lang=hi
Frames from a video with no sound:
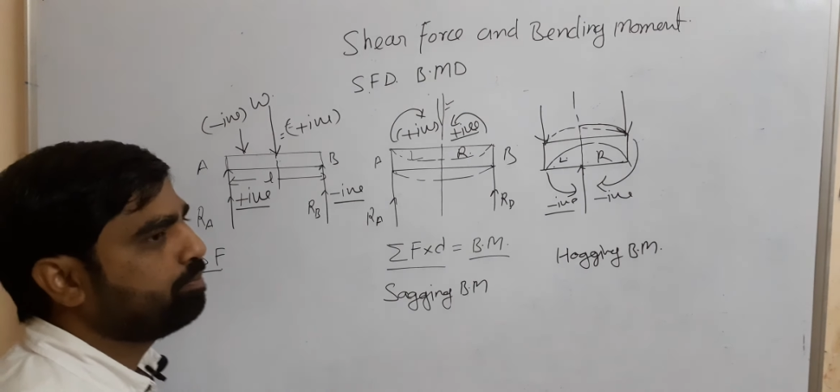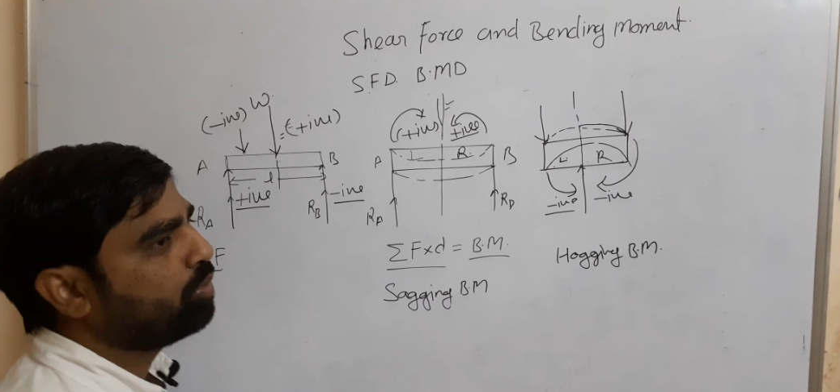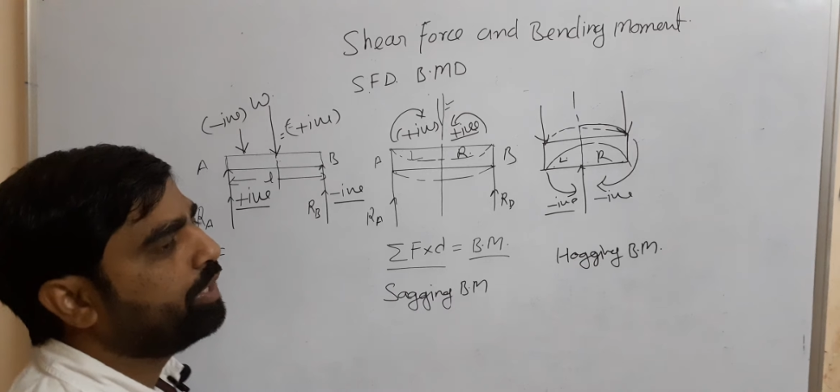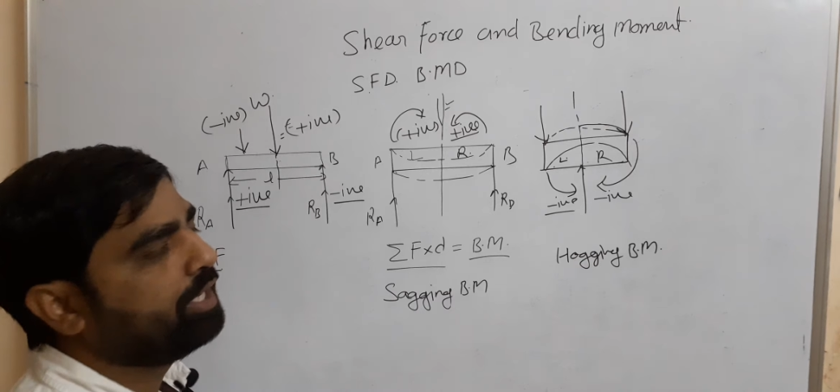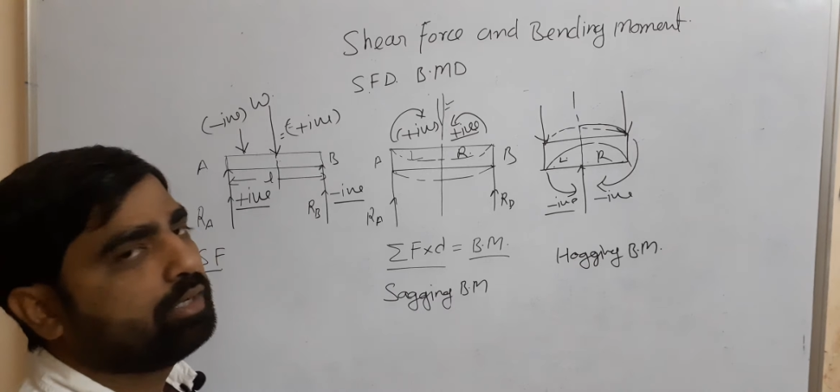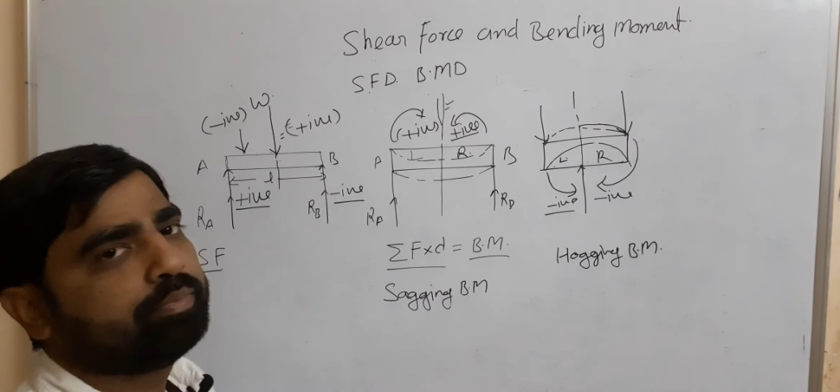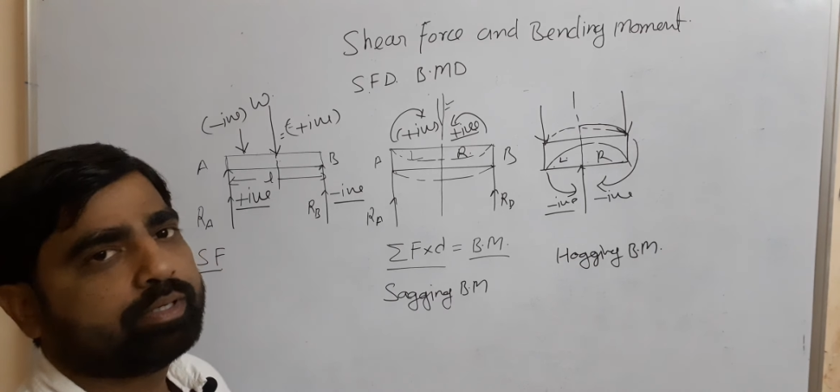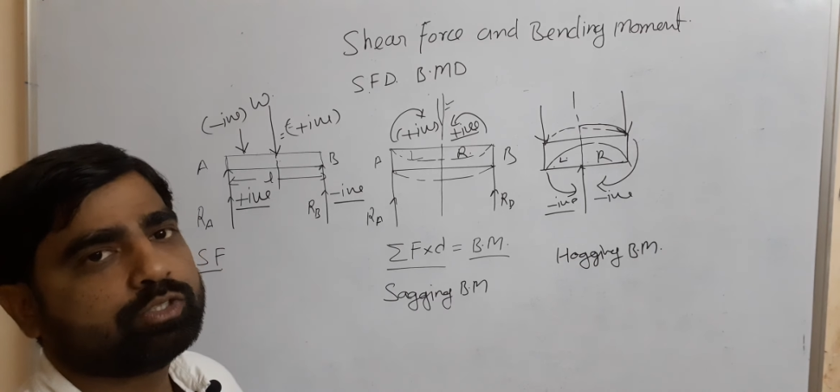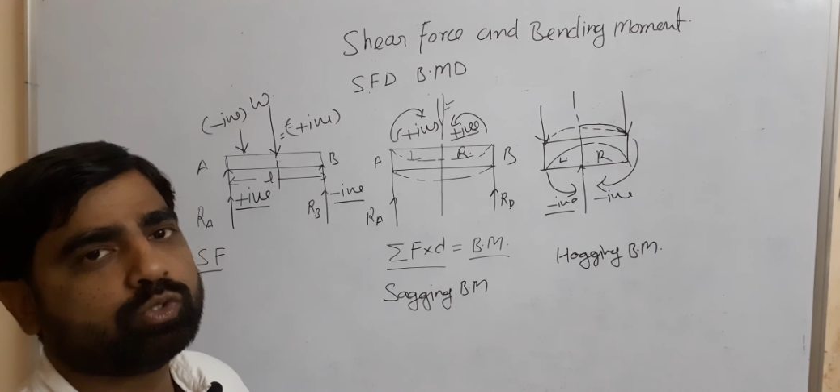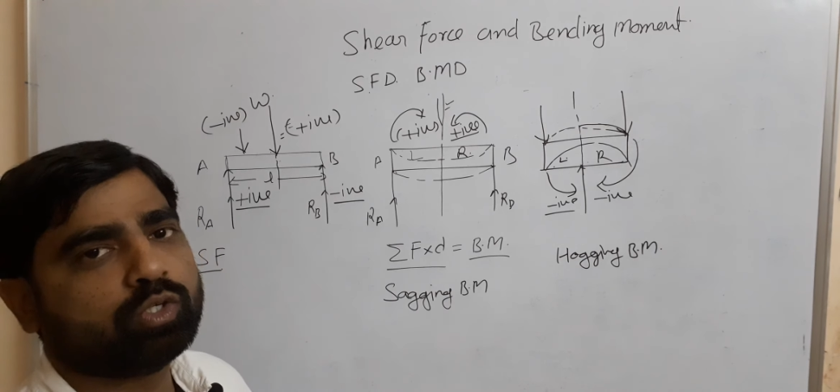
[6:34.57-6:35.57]
पॉइंट
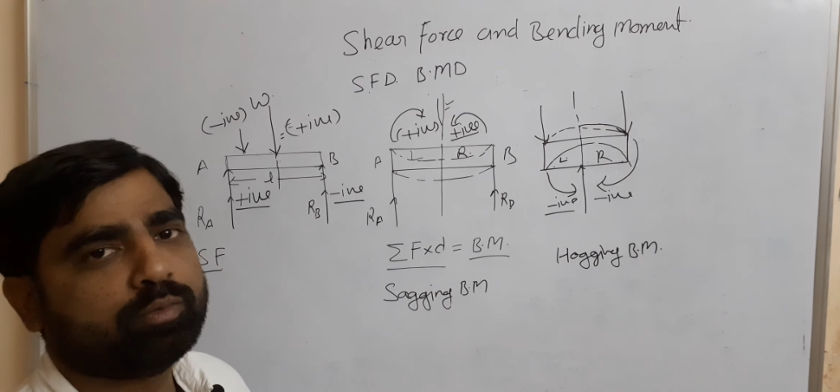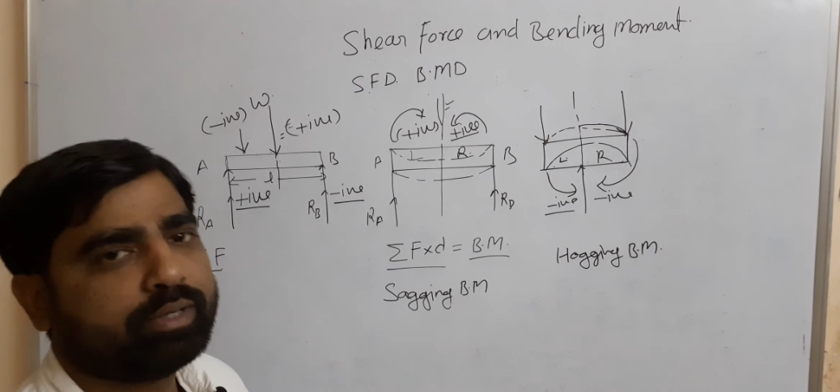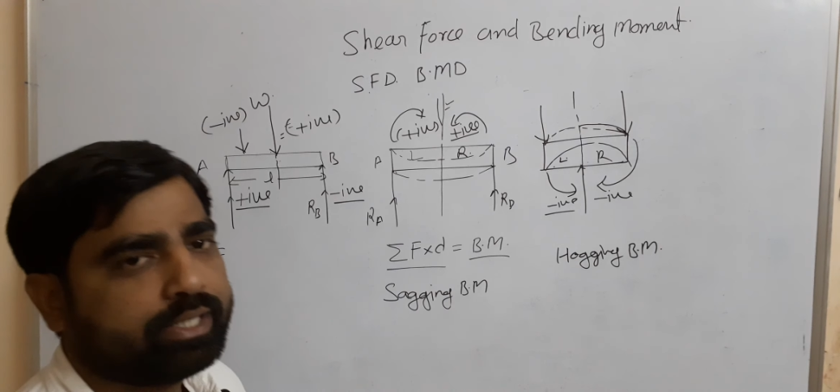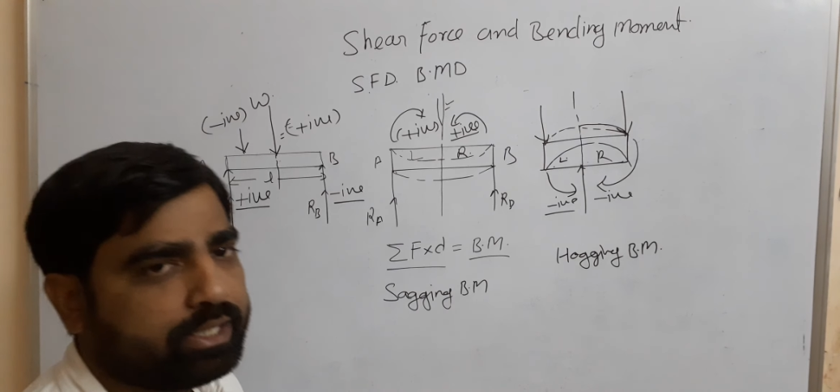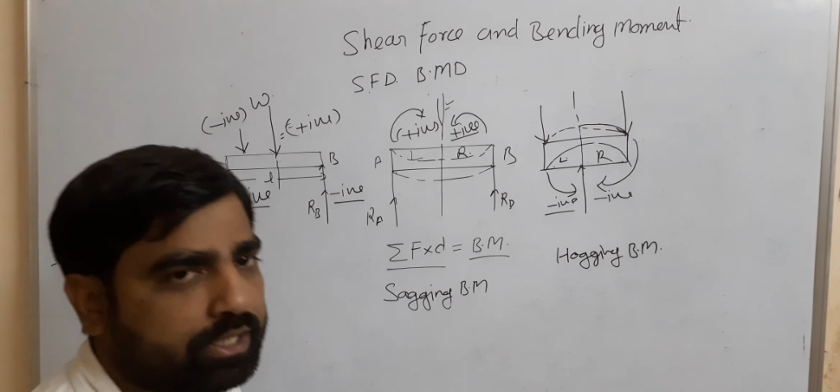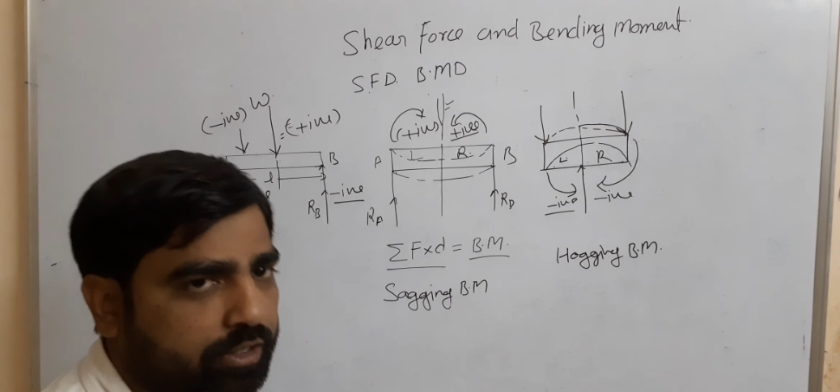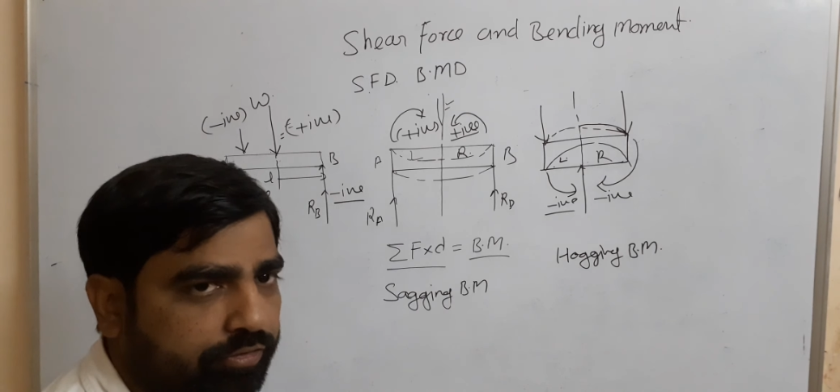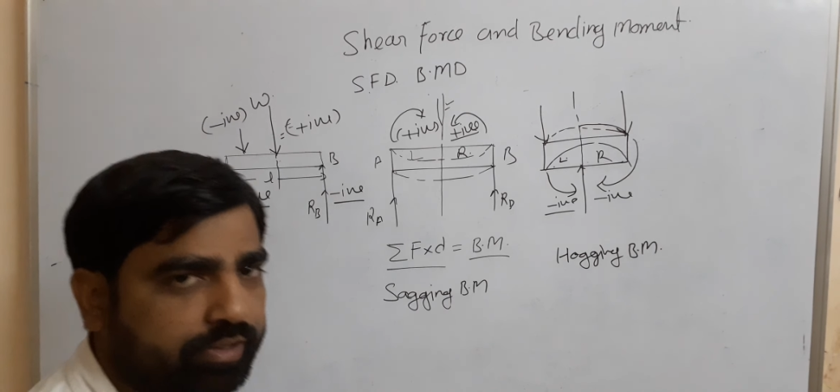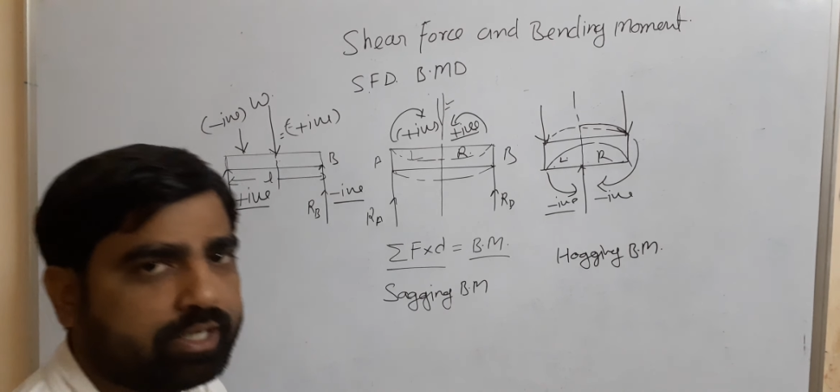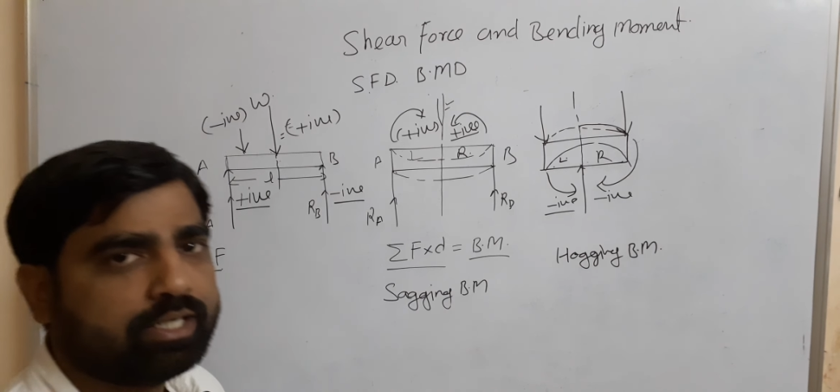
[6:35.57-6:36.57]
पर जो हमारी
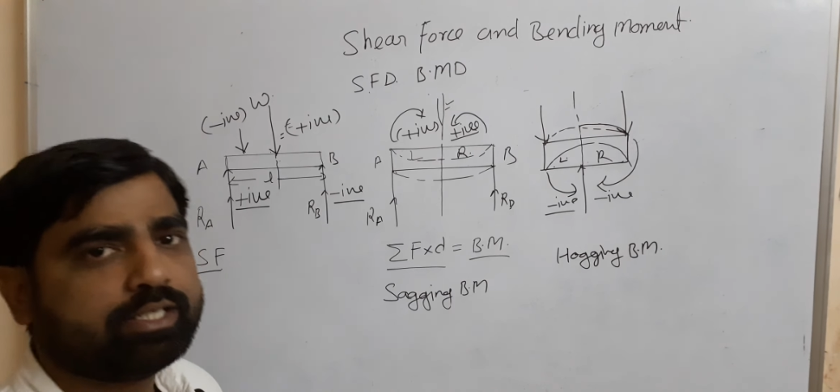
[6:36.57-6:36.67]
ग्राफिकली